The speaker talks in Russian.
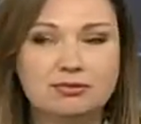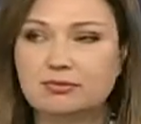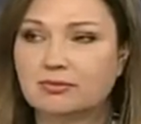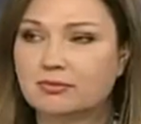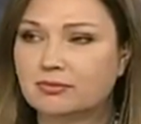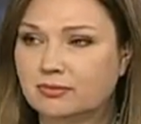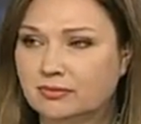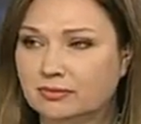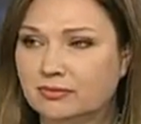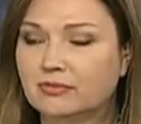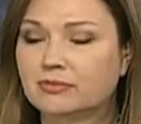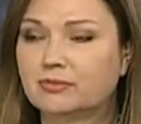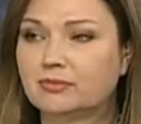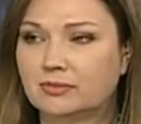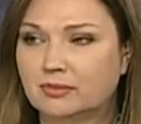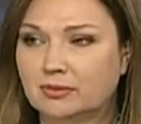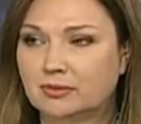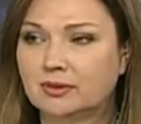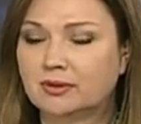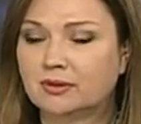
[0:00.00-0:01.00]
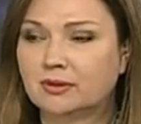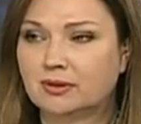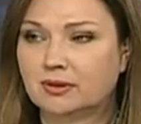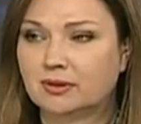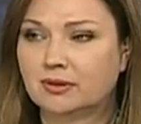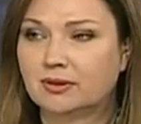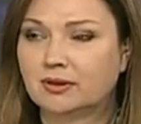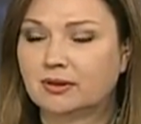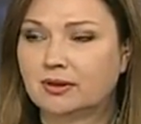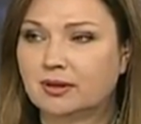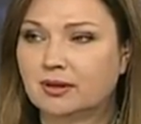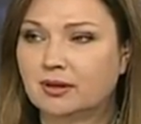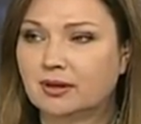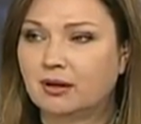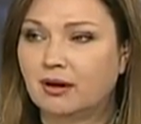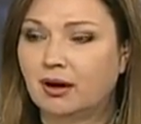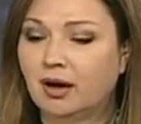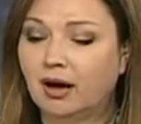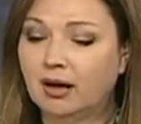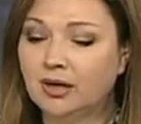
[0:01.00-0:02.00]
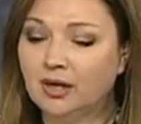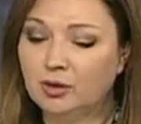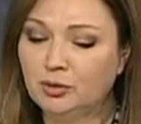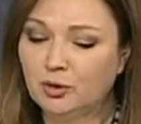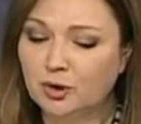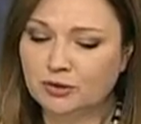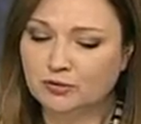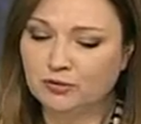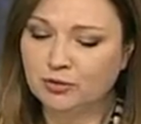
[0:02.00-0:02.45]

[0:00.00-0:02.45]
но... по, по сумме, да, самый а большой. А рекорд